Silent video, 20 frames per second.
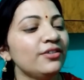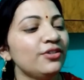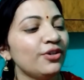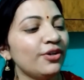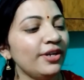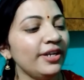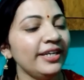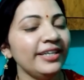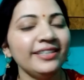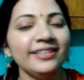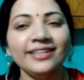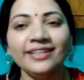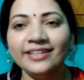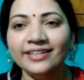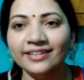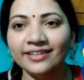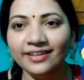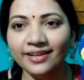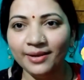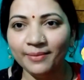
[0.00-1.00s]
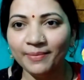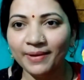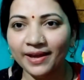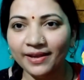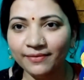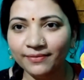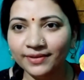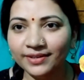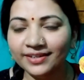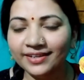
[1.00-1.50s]
टॉयलेट क्लीनर ये
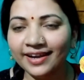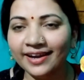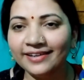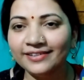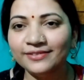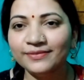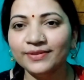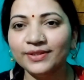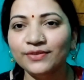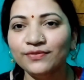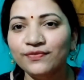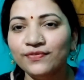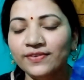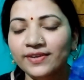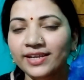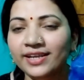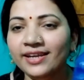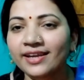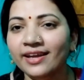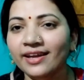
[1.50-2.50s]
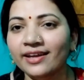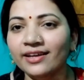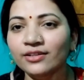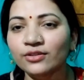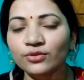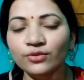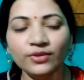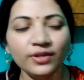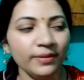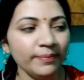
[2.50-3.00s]
बाई वन गेट वन फ्री
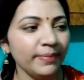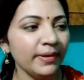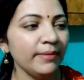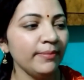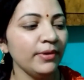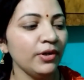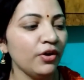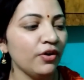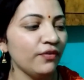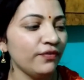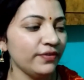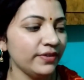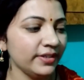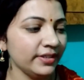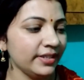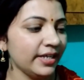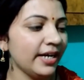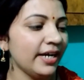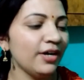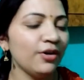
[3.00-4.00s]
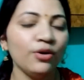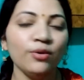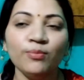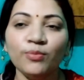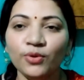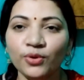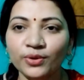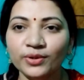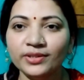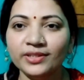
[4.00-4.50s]
हैं तो इन पर भी ऑफ़र था और
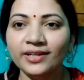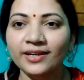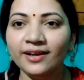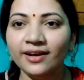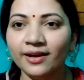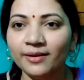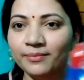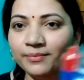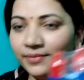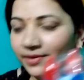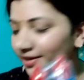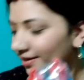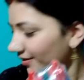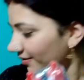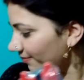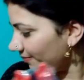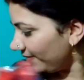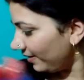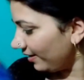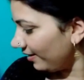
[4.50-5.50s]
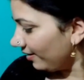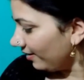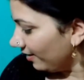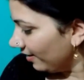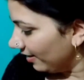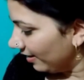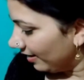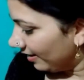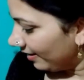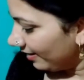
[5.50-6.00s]
बहुत ही कम रेट में
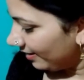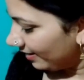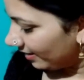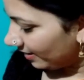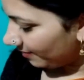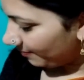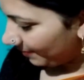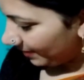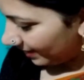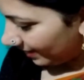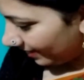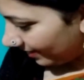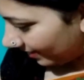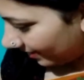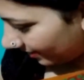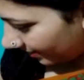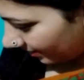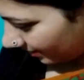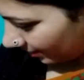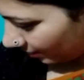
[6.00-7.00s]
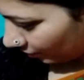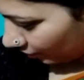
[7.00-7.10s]
ये मिले हैं